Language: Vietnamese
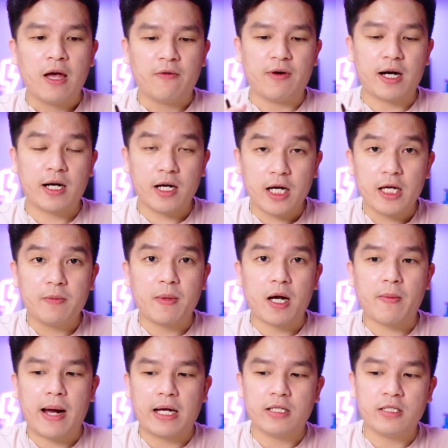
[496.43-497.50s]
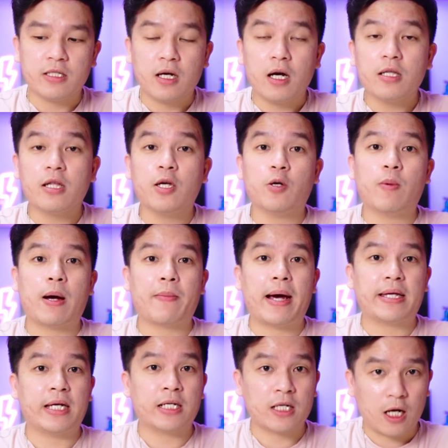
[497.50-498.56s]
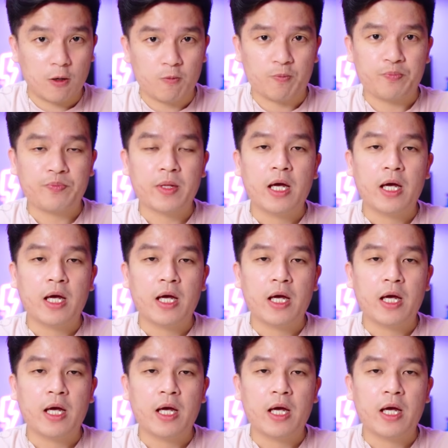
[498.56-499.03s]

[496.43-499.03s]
và khi mà các bạn giới thiệu bạn bè thành công